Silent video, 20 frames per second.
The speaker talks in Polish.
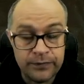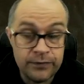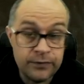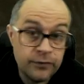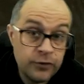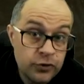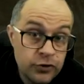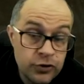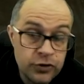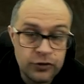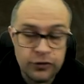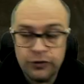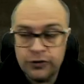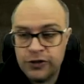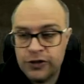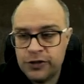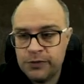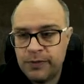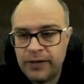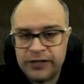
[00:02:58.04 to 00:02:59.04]
no, czy to
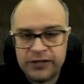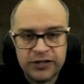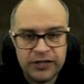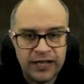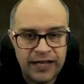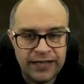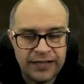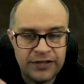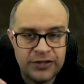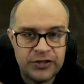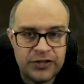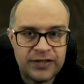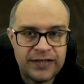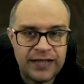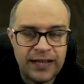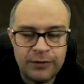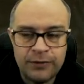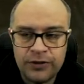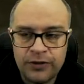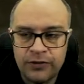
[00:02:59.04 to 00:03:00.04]
liczba, czy jakiś
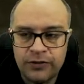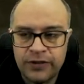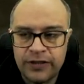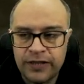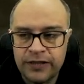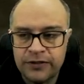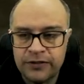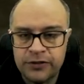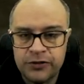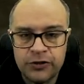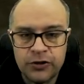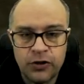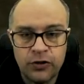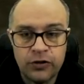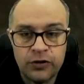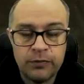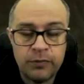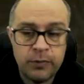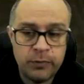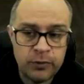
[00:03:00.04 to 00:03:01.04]
stały konkretny
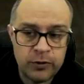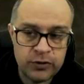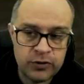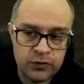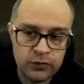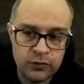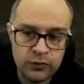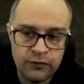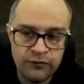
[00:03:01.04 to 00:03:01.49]
ciąg. Po prostu